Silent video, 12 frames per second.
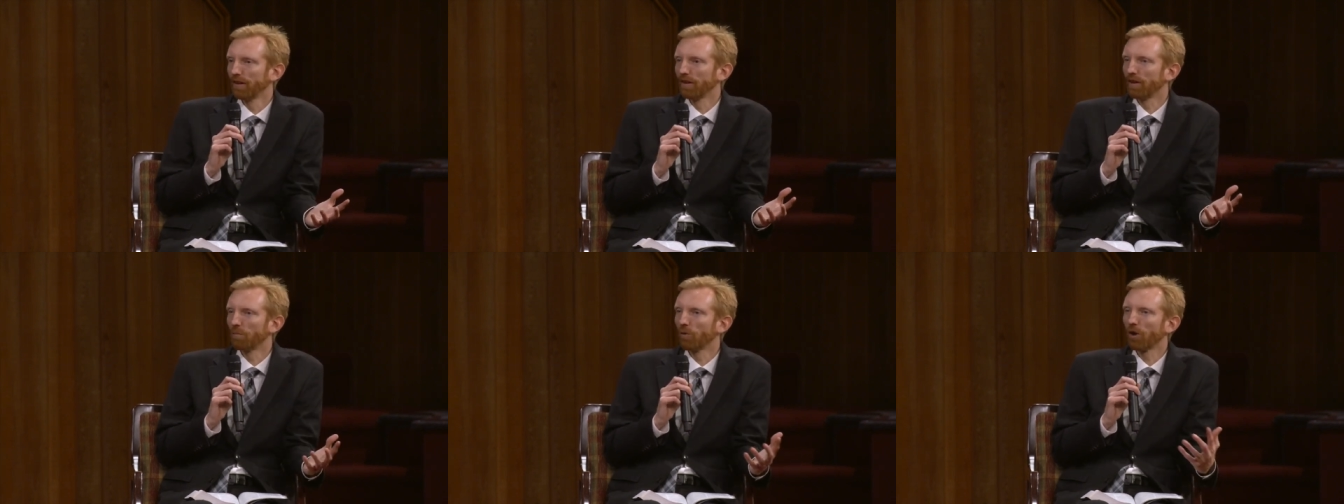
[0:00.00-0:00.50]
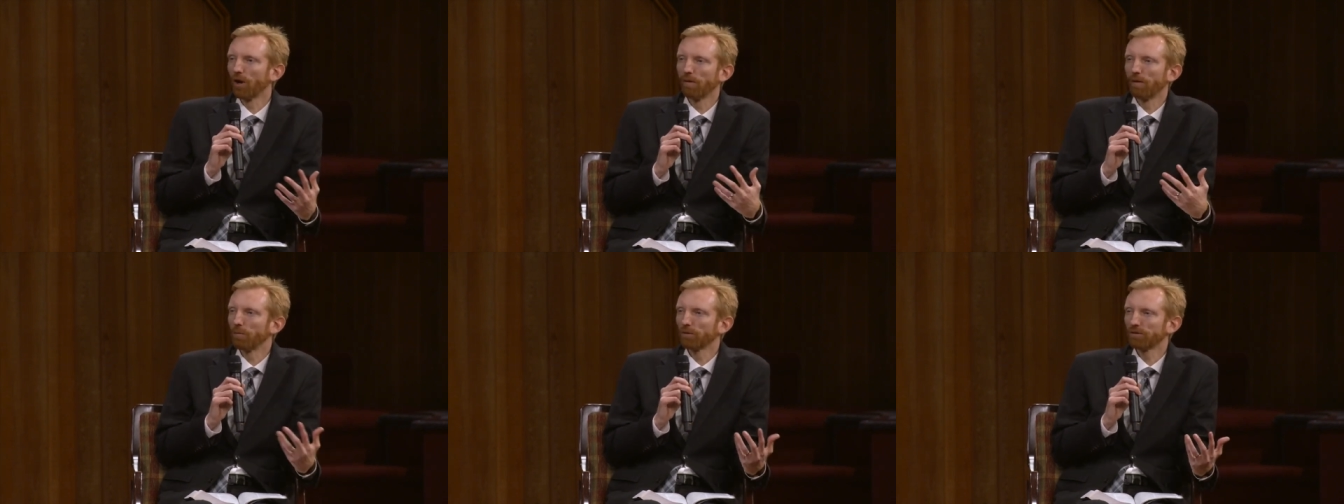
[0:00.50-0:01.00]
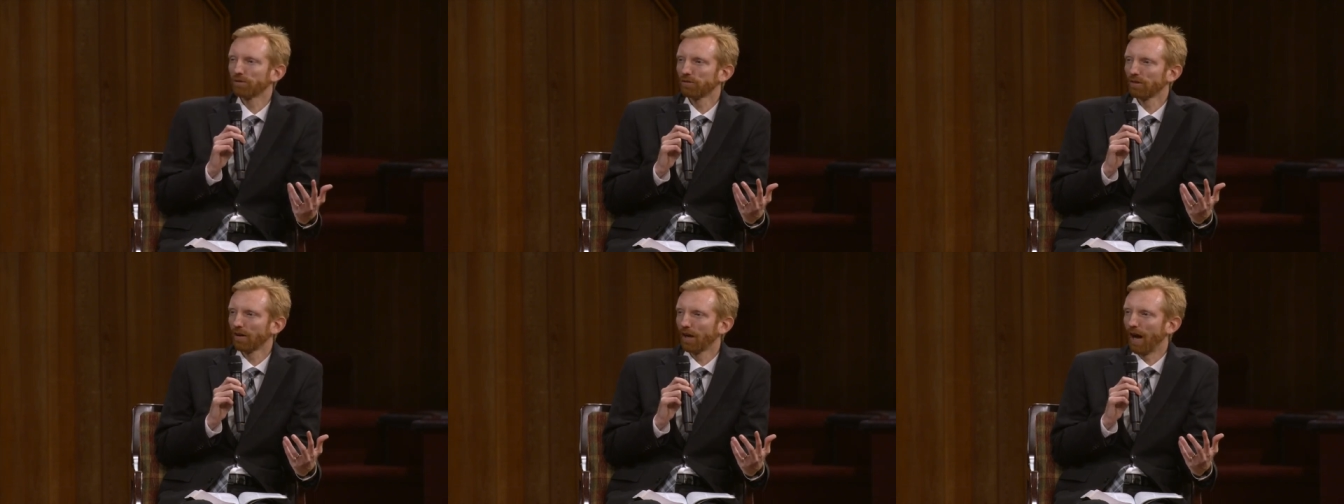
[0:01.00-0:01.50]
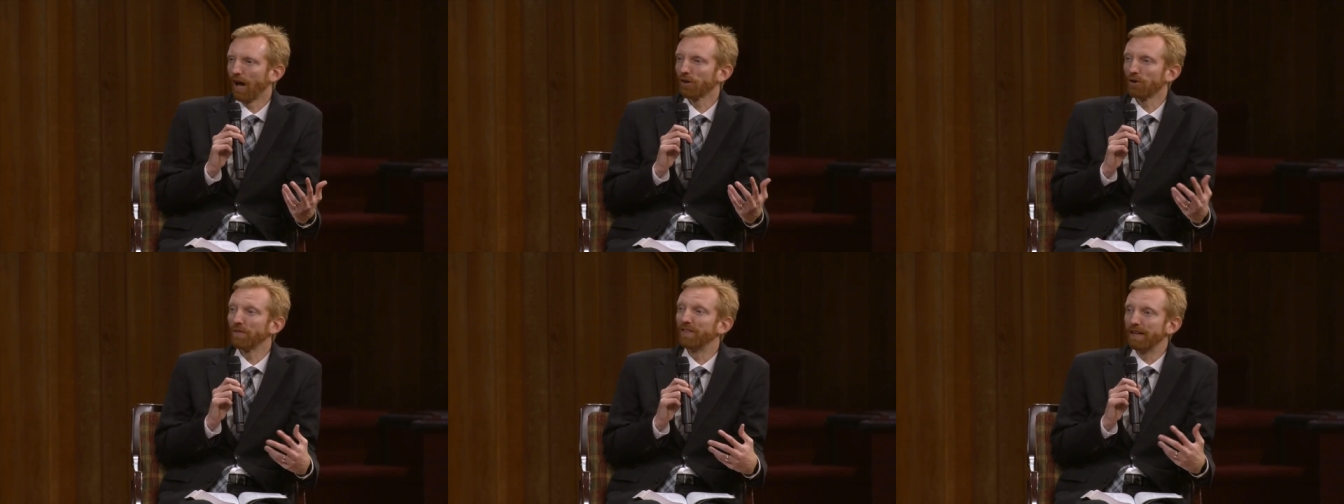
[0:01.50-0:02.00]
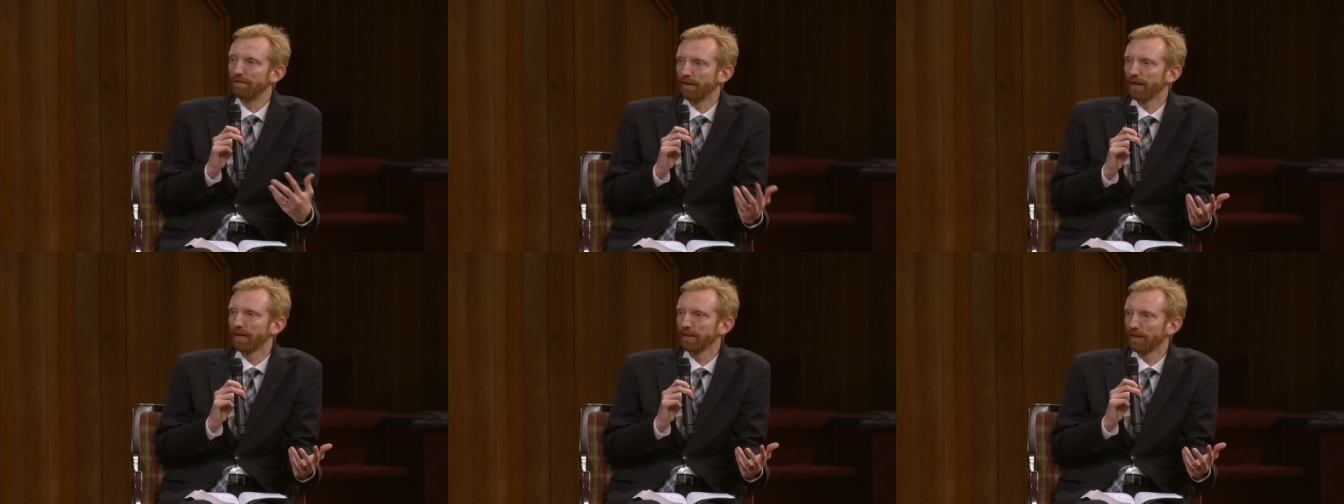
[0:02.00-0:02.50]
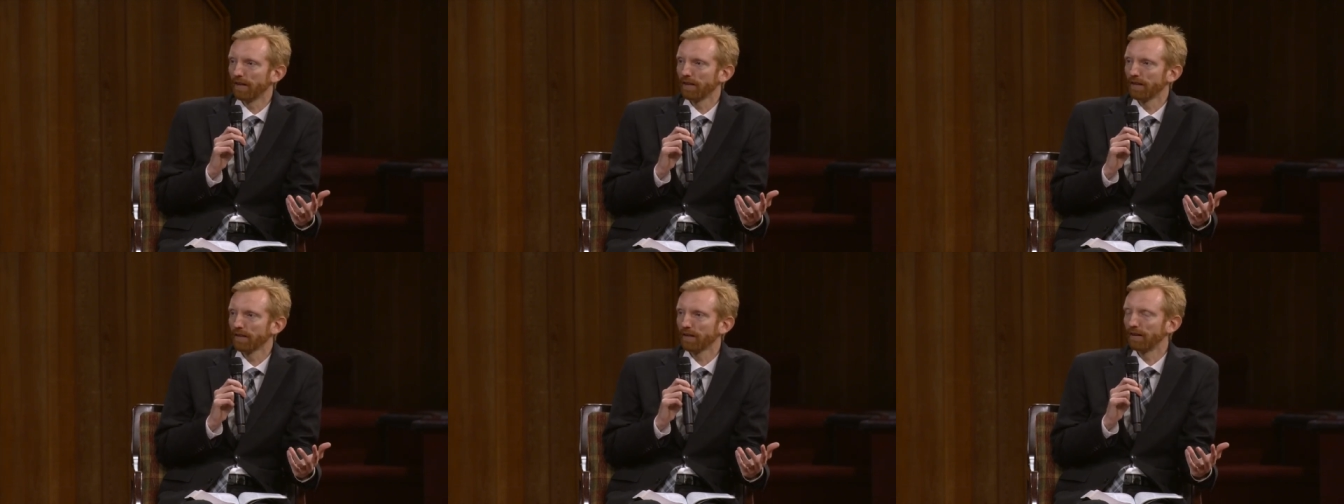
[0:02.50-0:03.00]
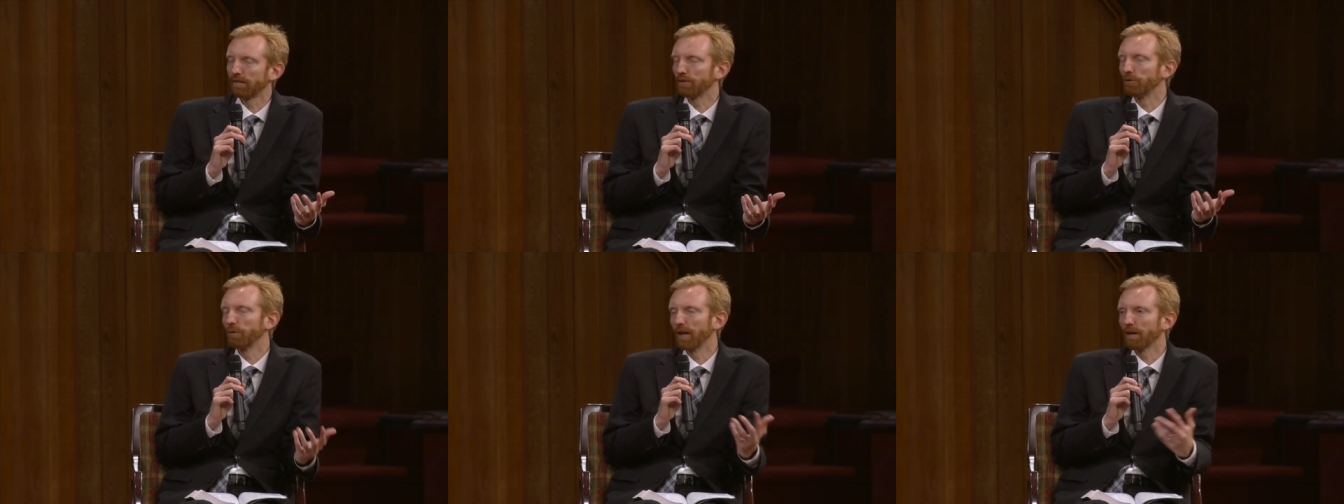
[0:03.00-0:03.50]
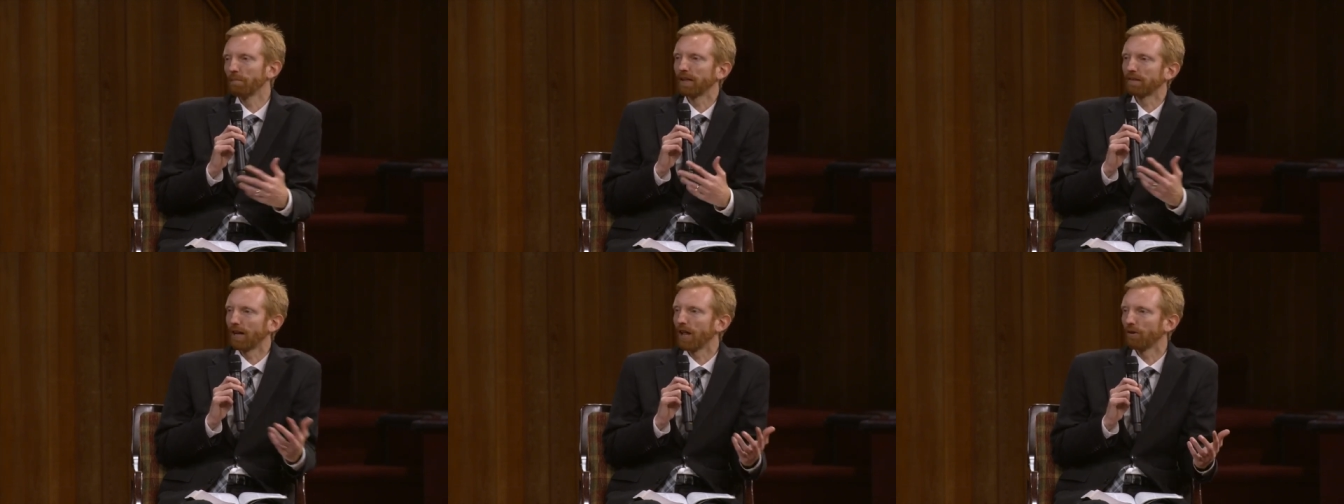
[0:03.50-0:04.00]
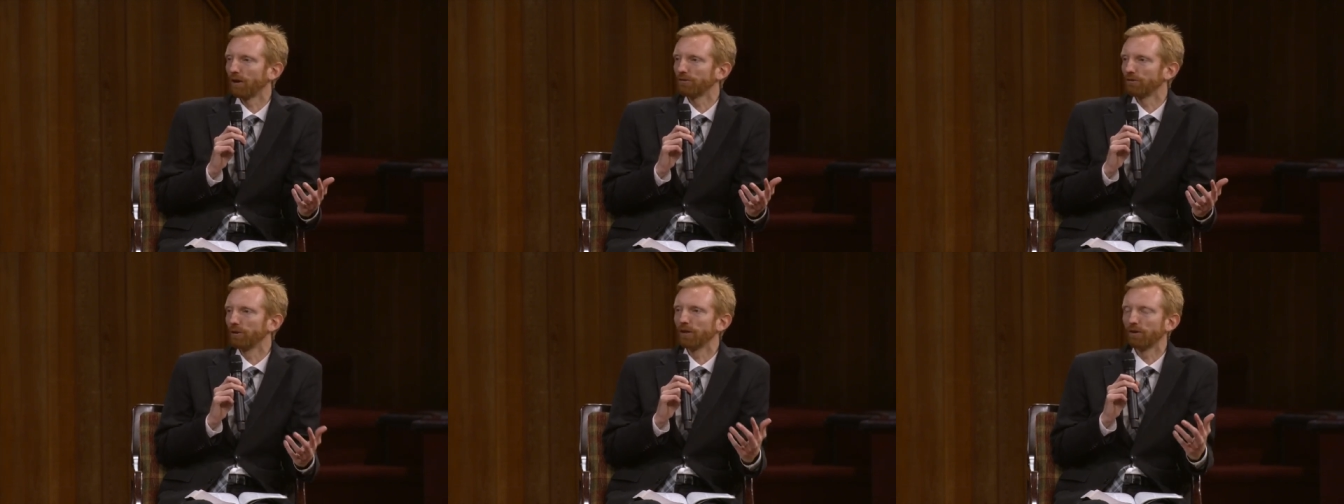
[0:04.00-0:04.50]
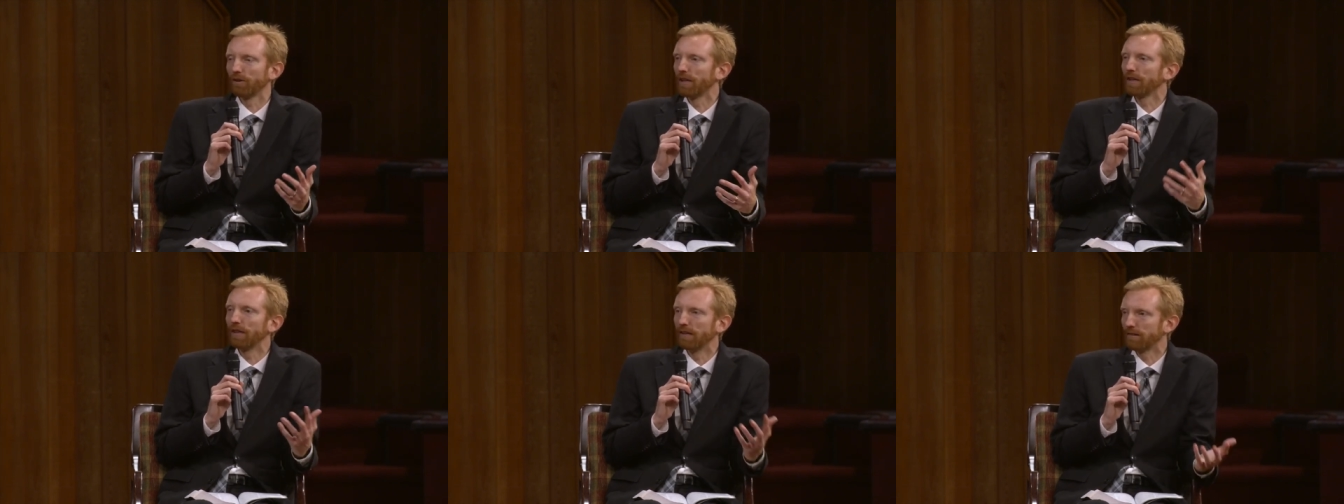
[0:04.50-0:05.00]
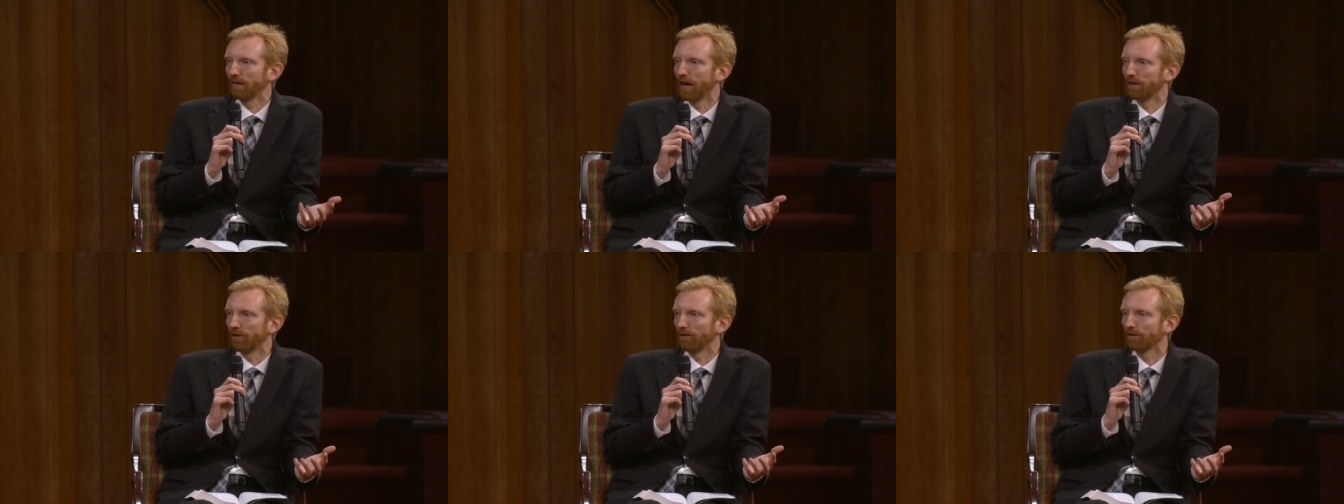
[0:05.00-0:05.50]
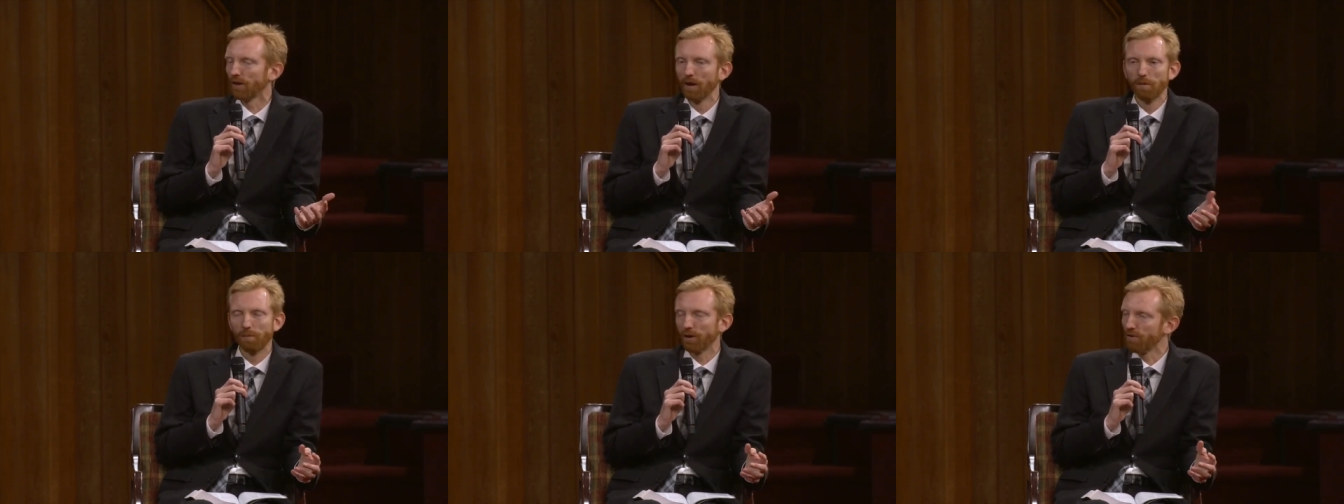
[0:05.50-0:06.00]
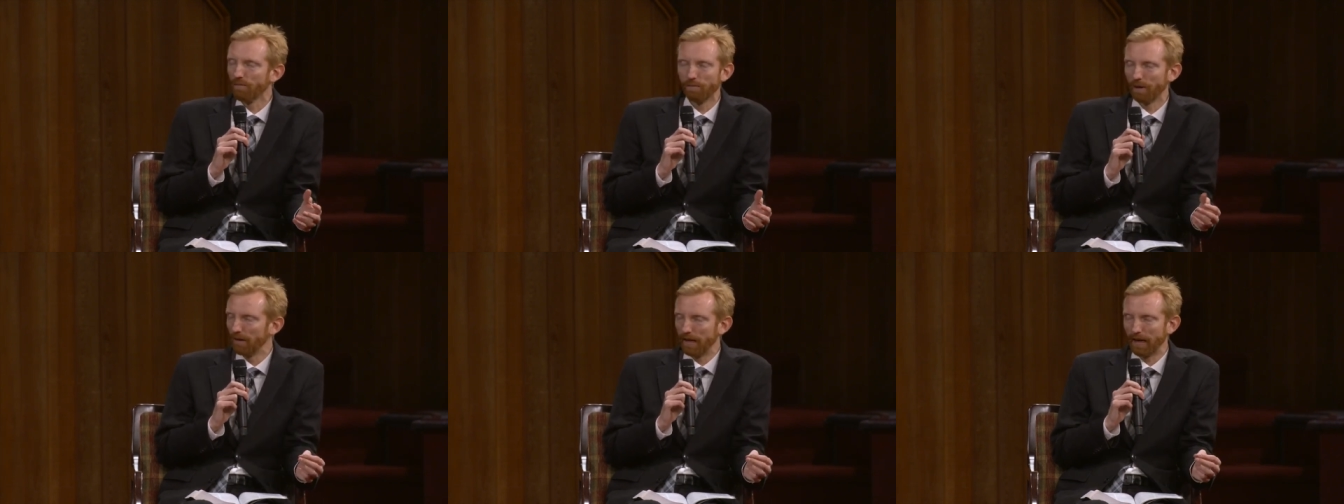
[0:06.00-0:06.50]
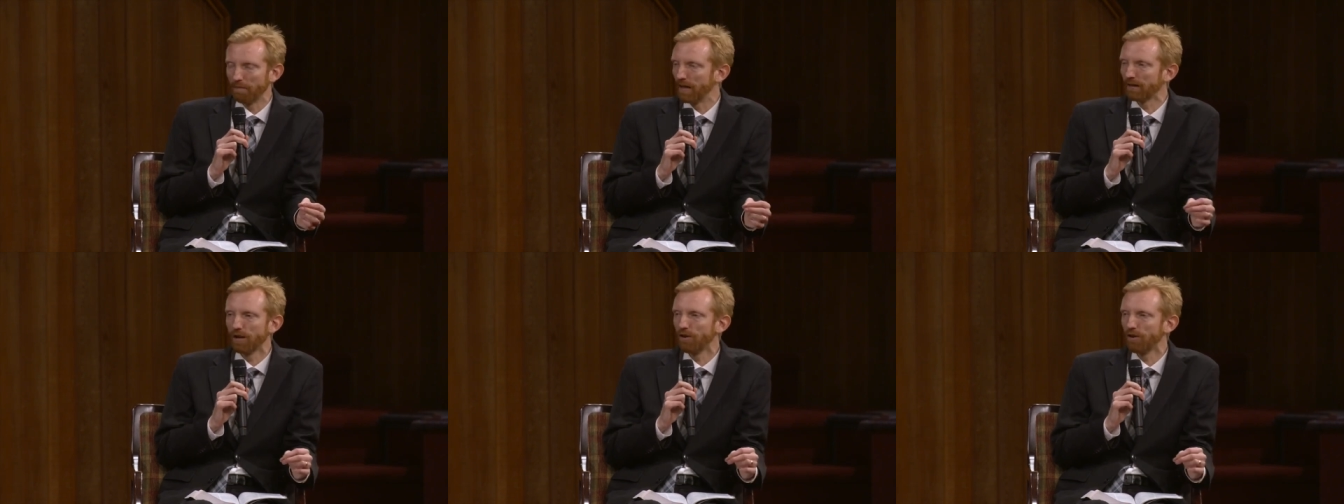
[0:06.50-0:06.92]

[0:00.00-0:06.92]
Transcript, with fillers: y como que le vemos algo diferente que si hubiera matado a su hijo de 15 años. Pero bíblicamente